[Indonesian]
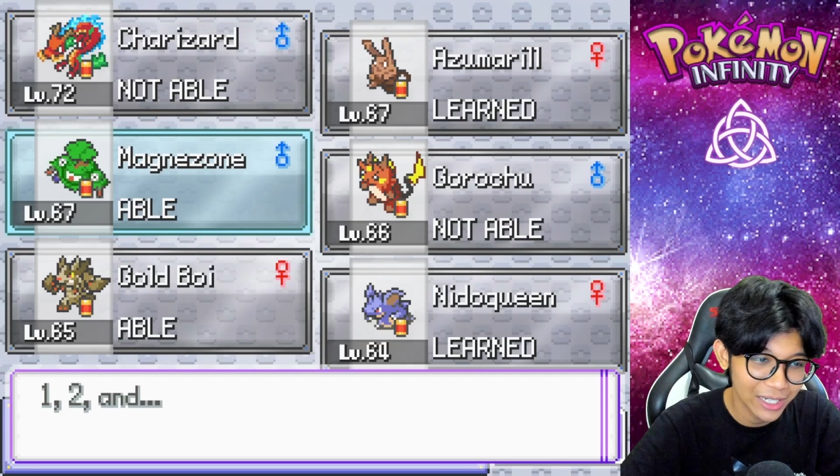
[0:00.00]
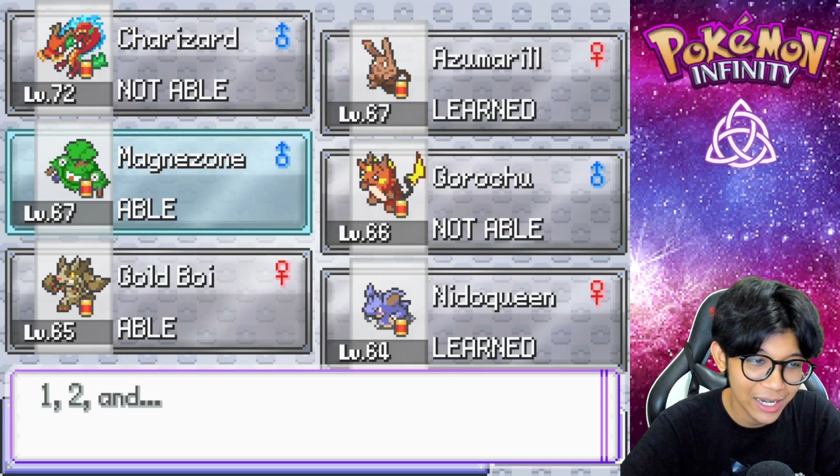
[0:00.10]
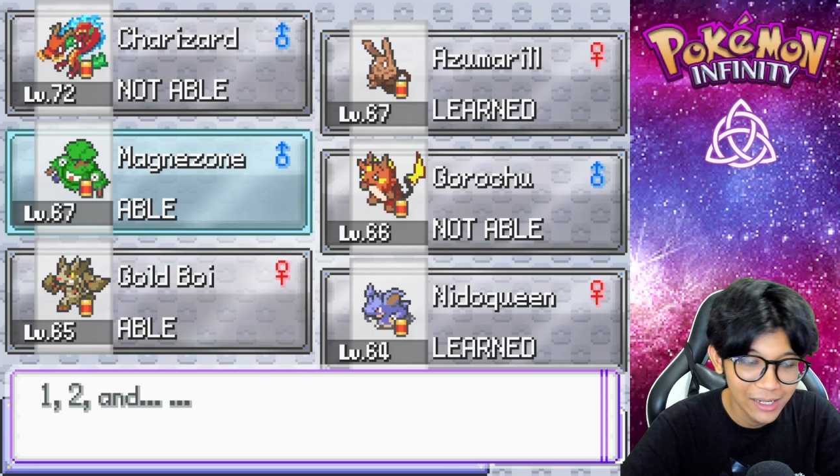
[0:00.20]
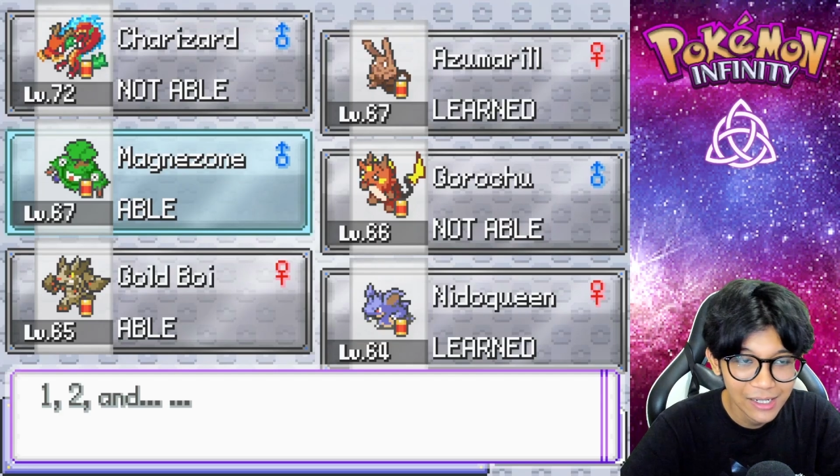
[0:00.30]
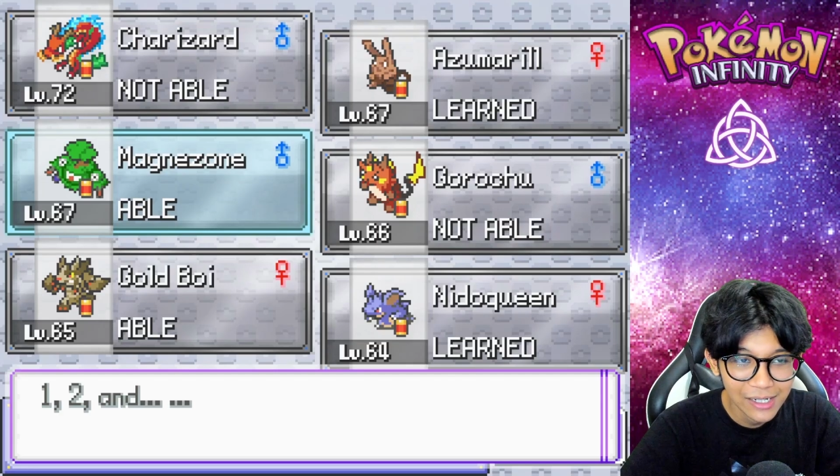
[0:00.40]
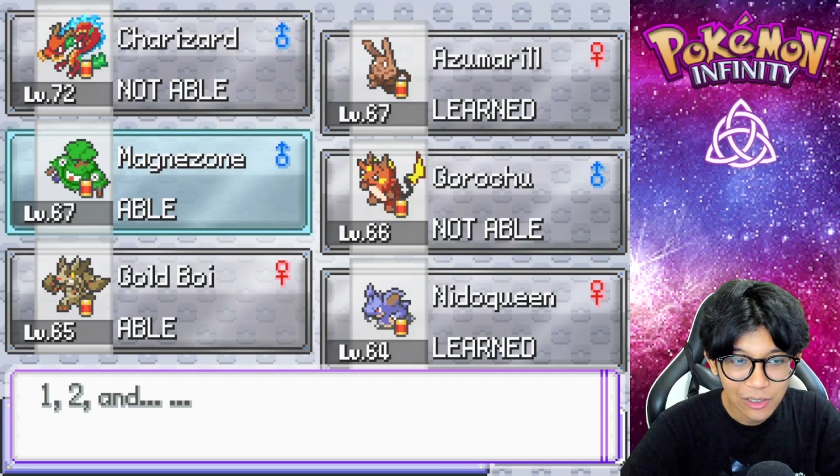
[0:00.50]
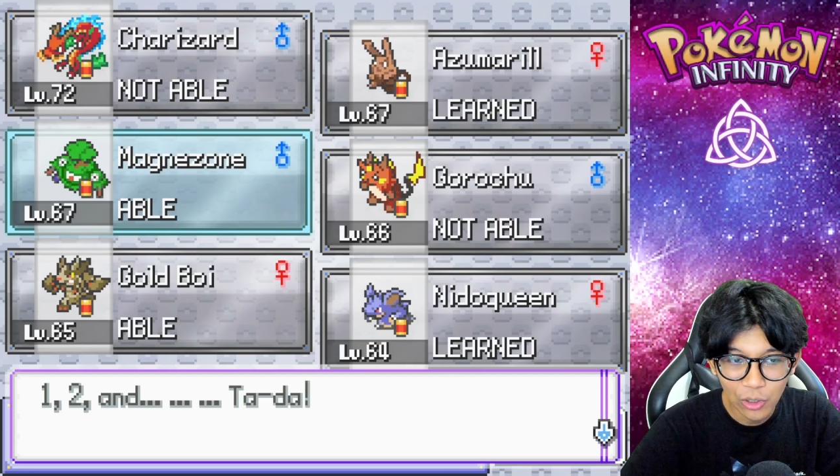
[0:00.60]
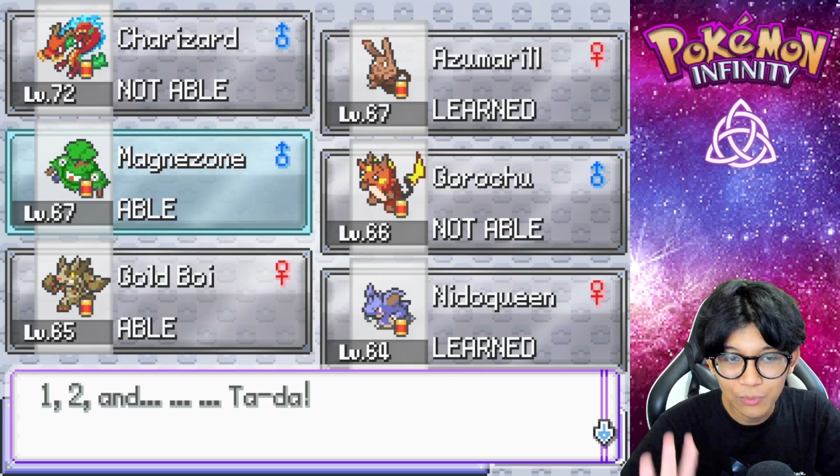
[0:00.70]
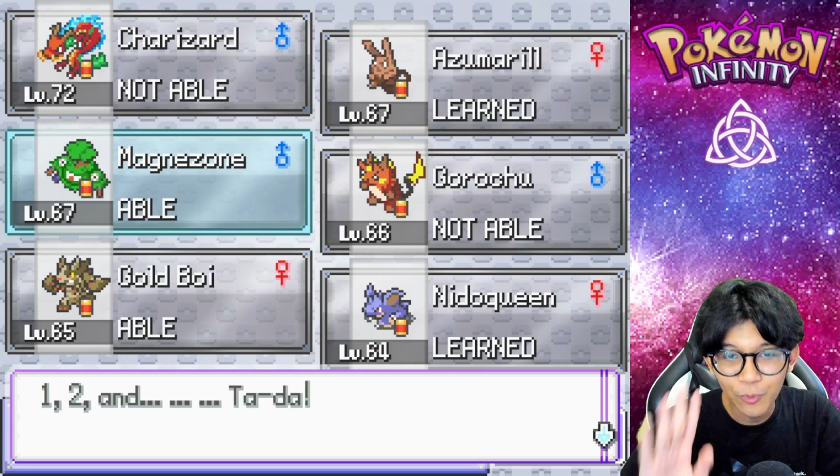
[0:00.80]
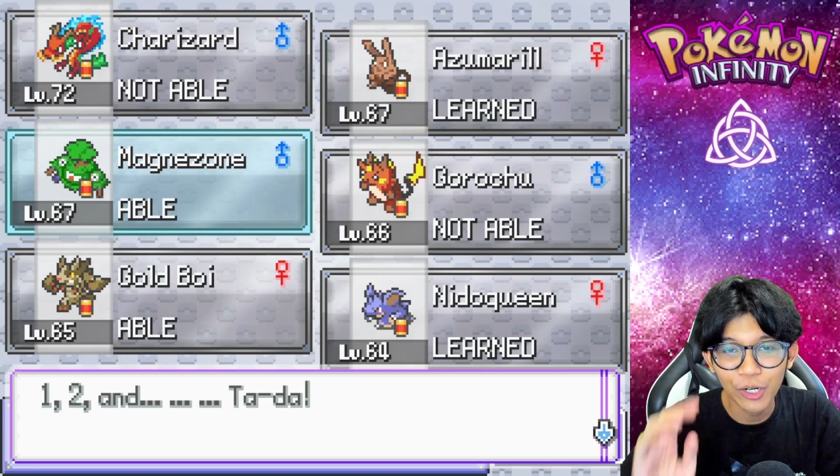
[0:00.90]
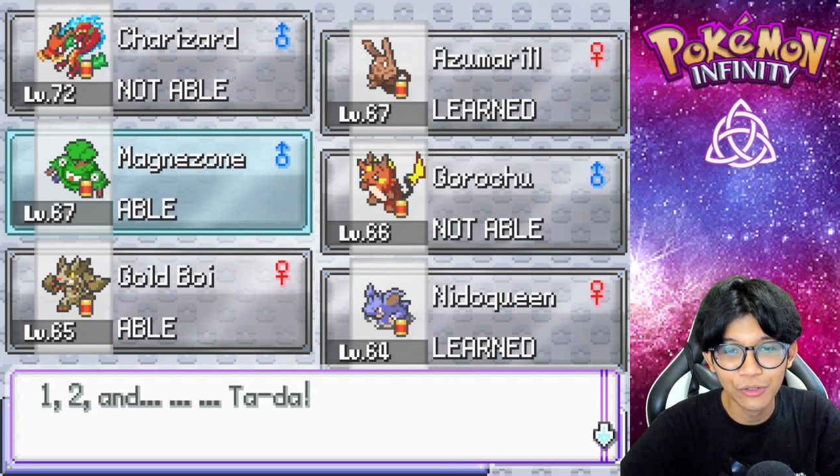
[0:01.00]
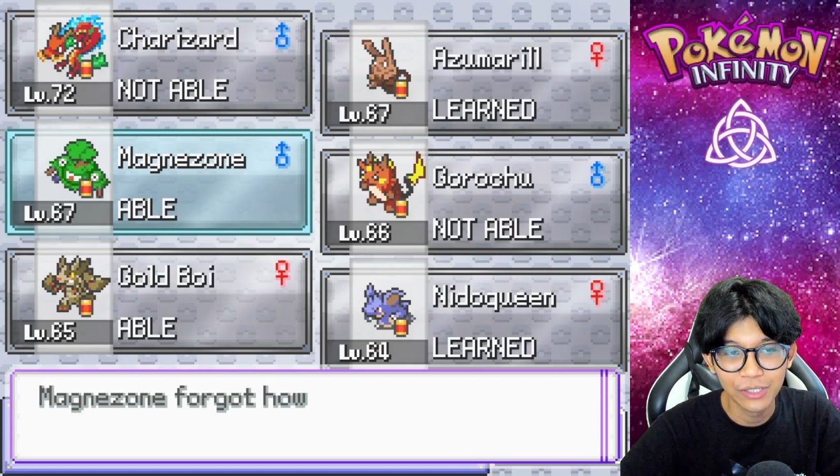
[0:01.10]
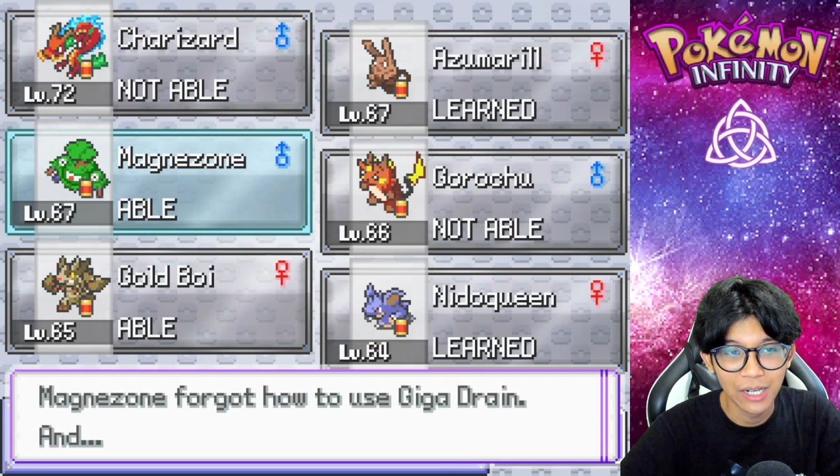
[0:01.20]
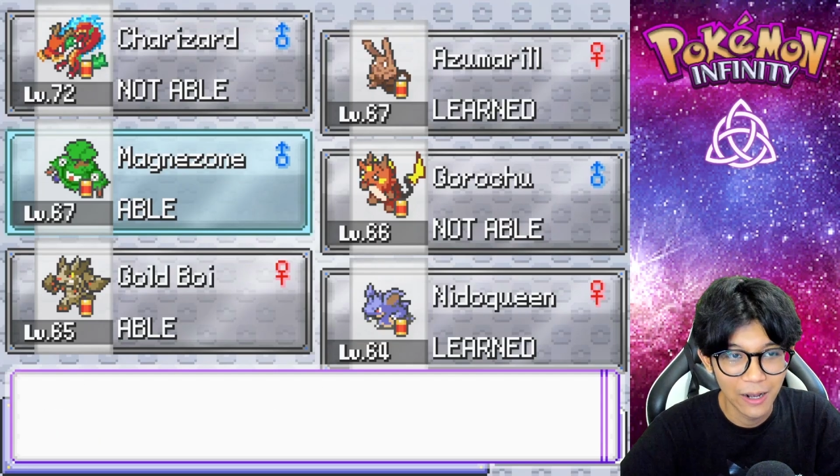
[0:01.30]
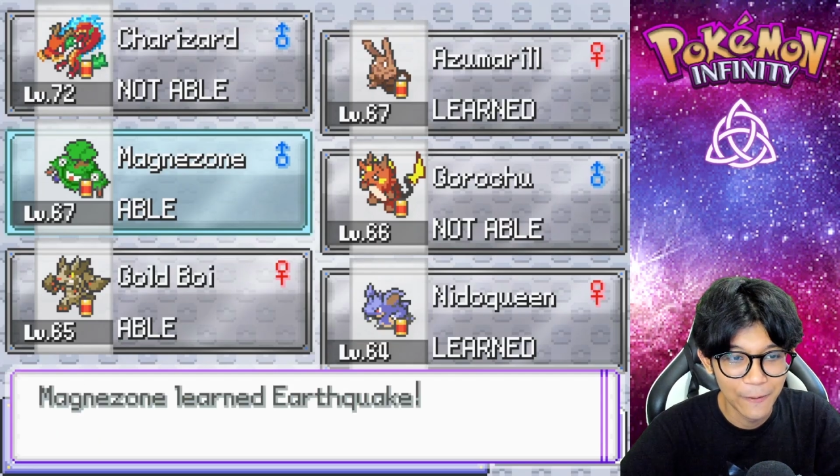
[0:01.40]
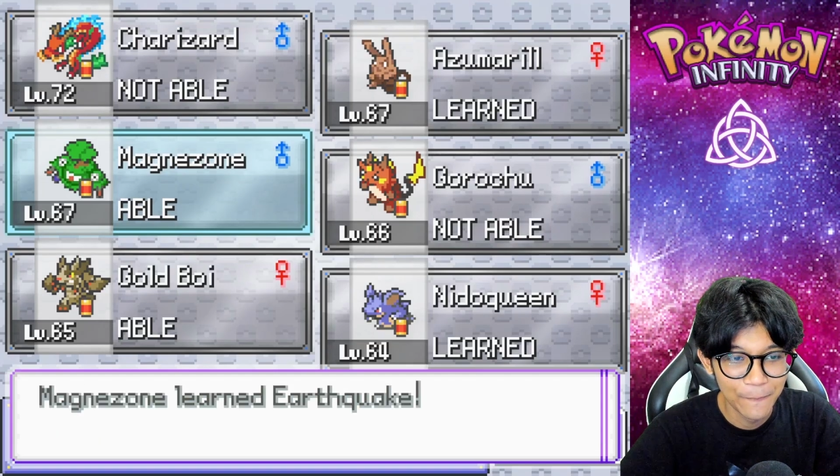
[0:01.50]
ya. Gold Boy nggak usah.